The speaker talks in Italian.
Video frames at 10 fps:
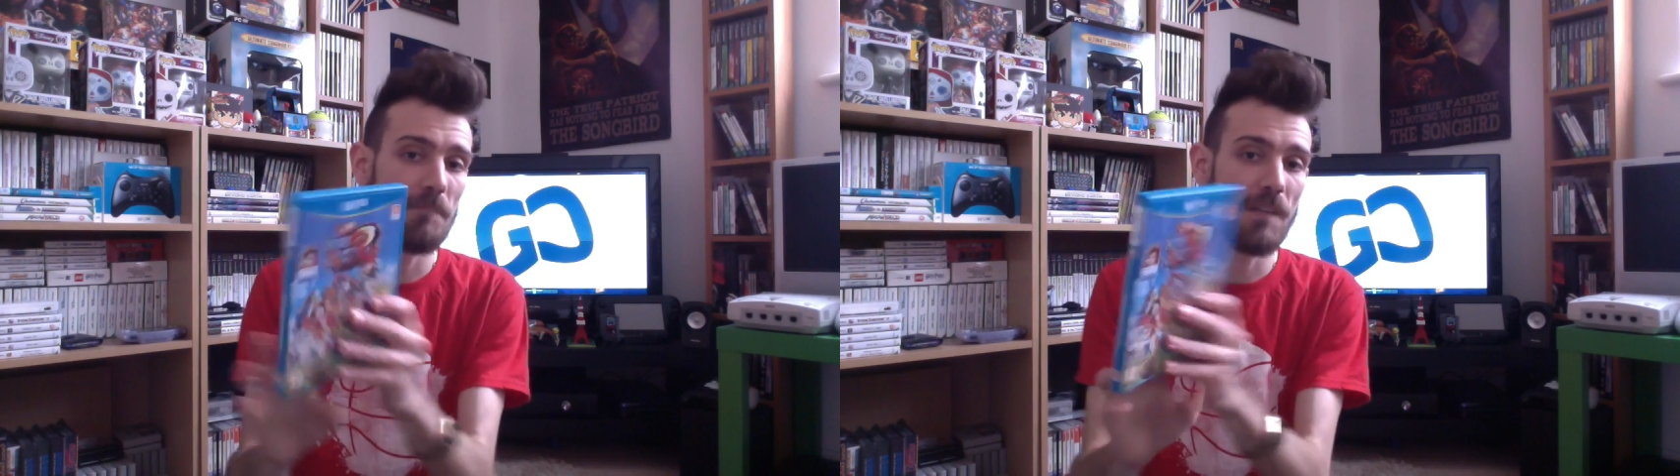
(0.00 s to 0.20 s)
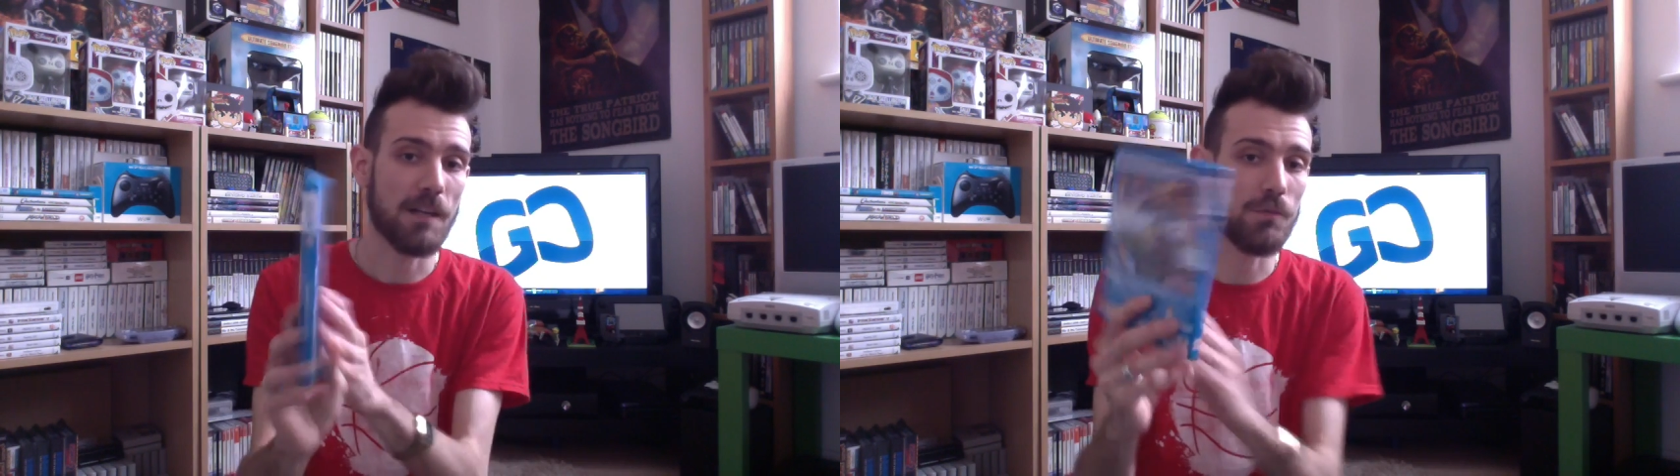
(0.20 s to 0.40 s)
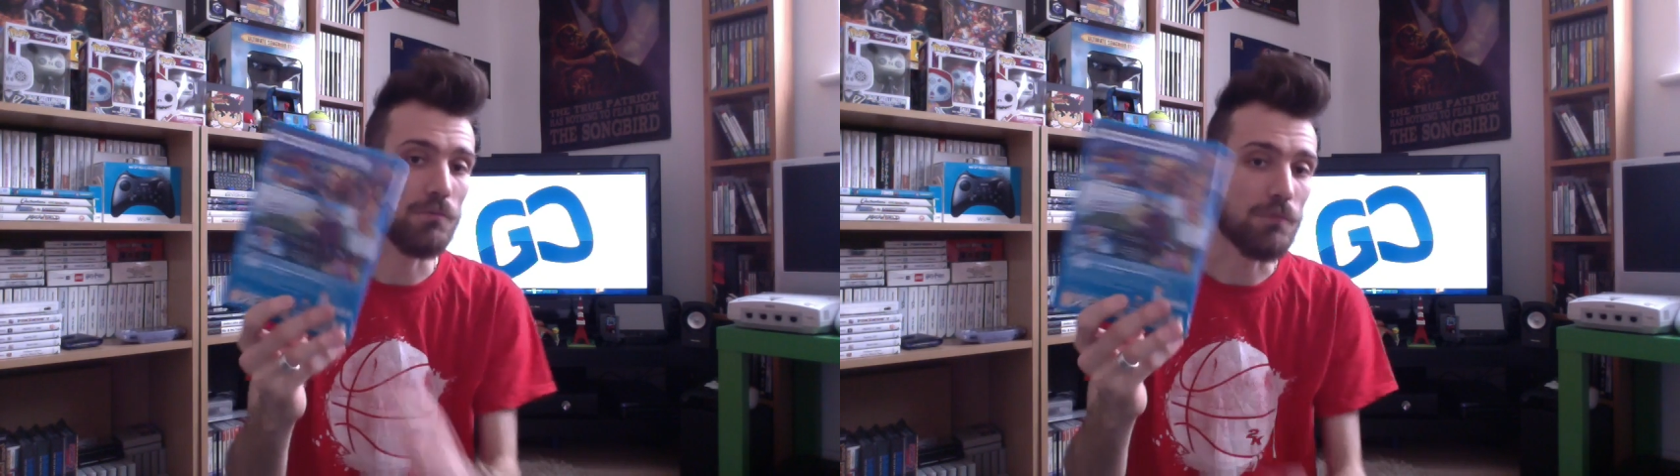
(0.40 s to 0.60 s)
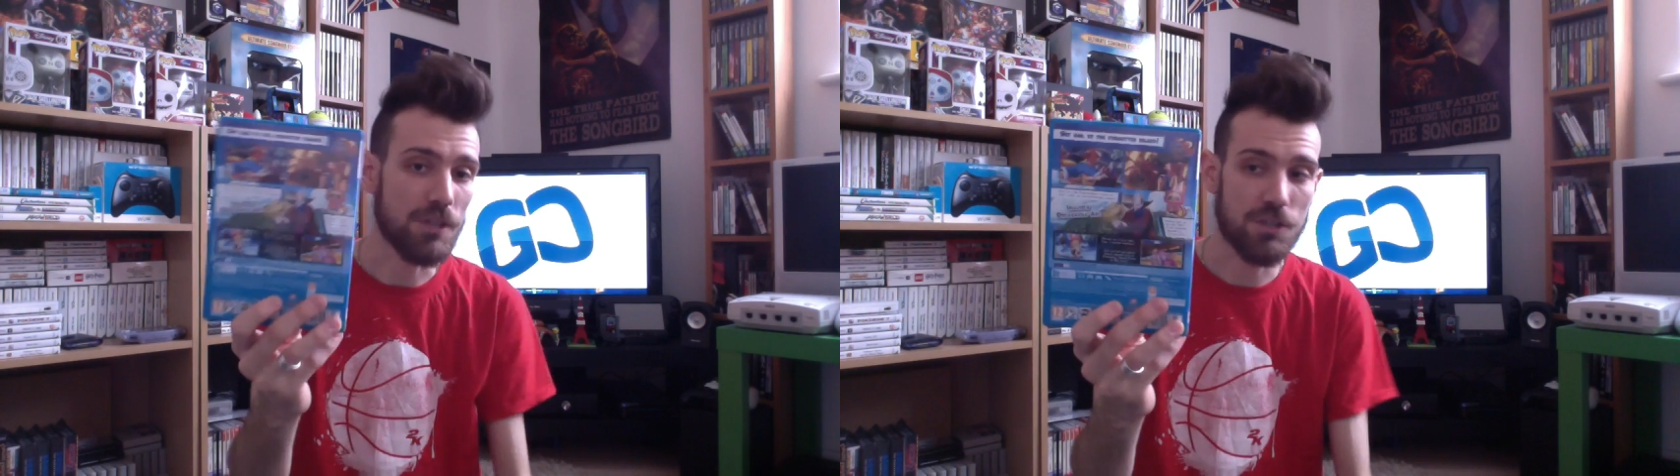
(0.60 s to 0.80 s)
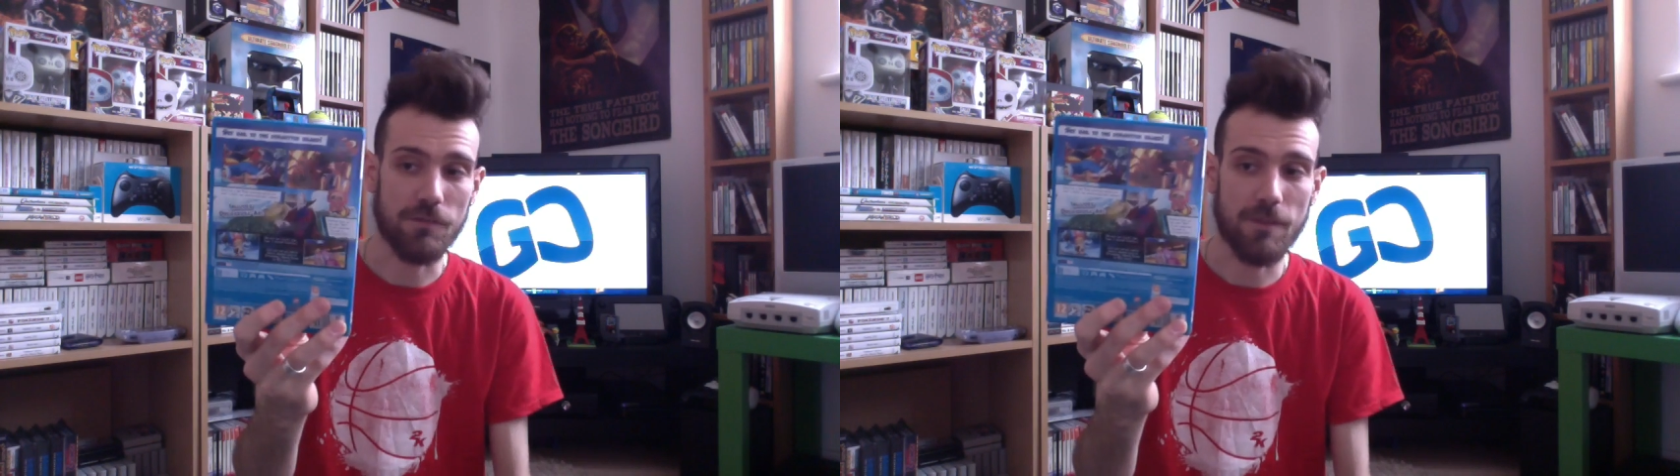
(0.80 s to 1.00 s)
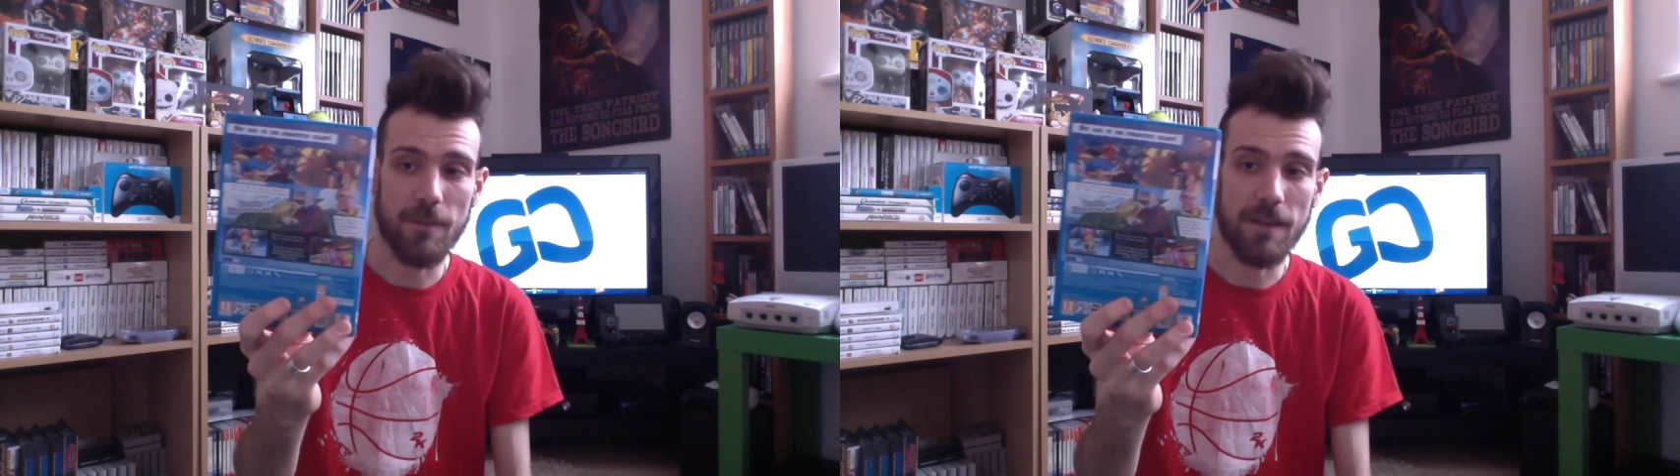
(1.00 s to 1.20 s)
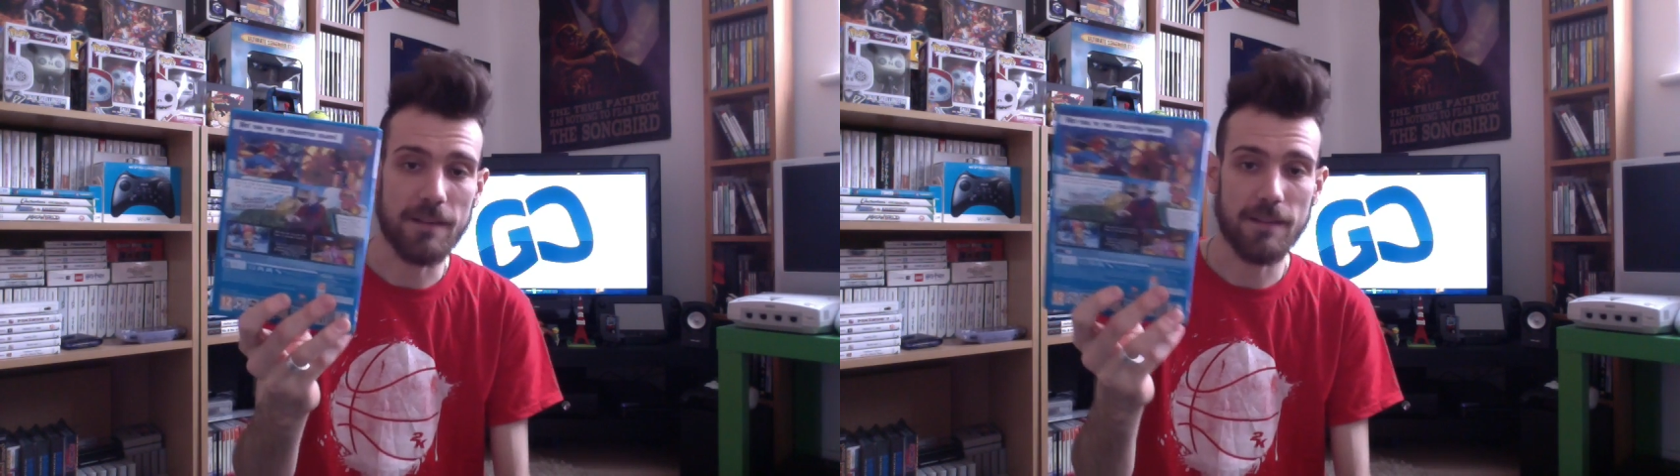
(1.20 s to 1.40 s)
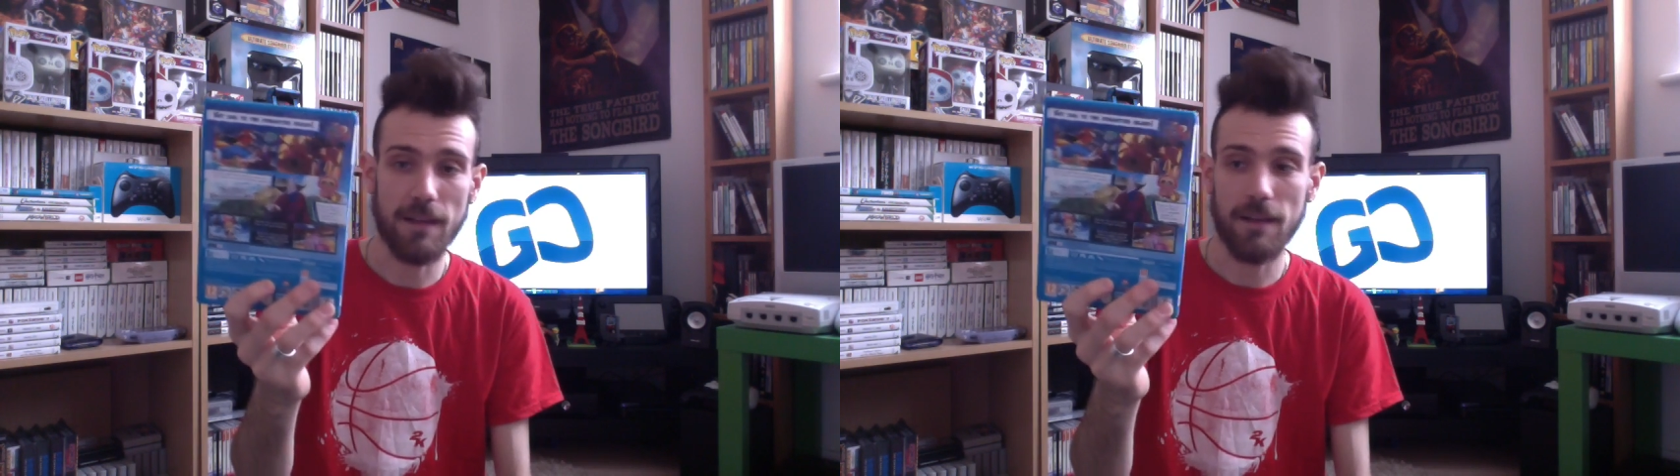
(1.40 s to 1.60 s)
cartoonish
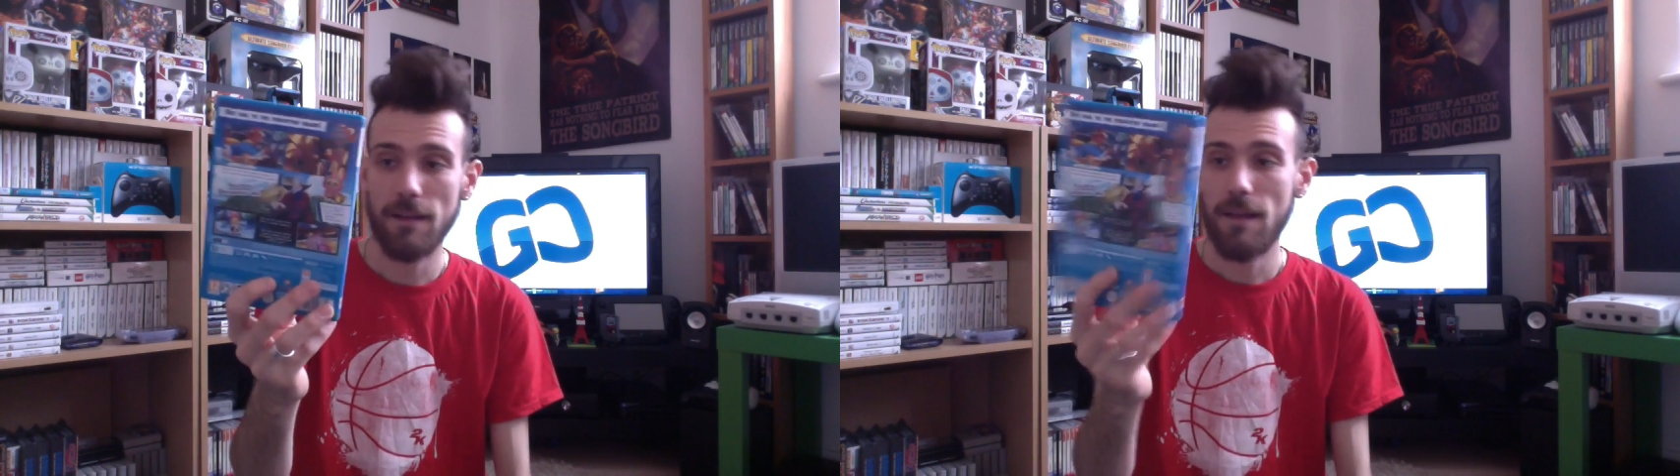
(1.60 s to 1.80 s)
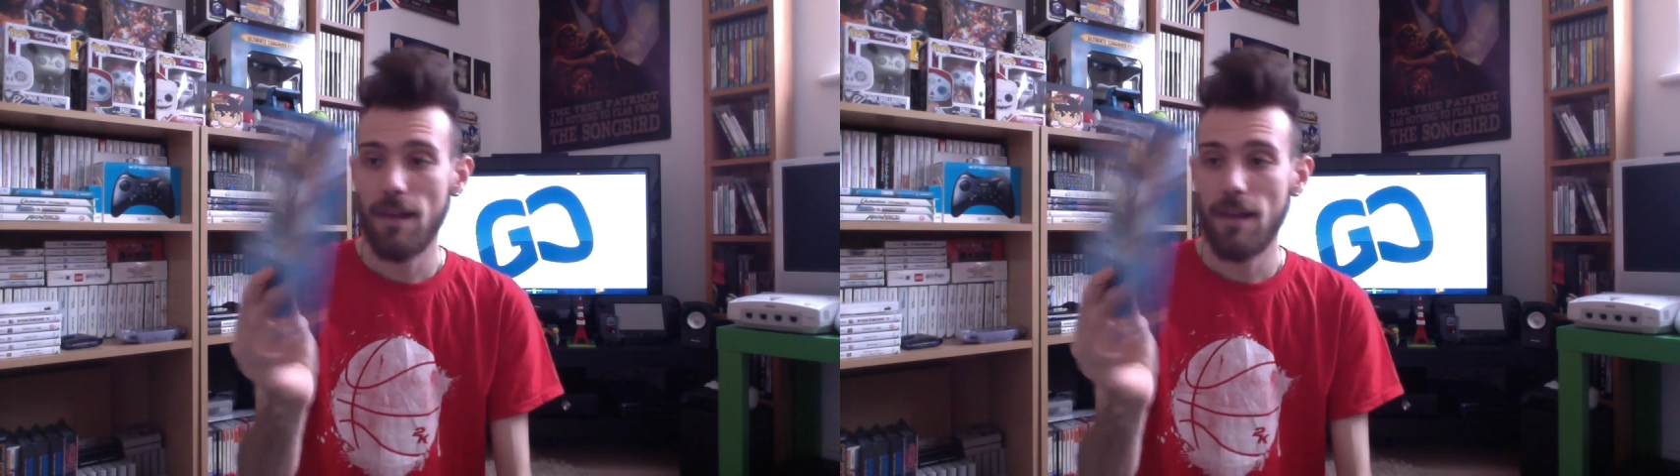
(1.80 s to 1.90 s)
ovviamente,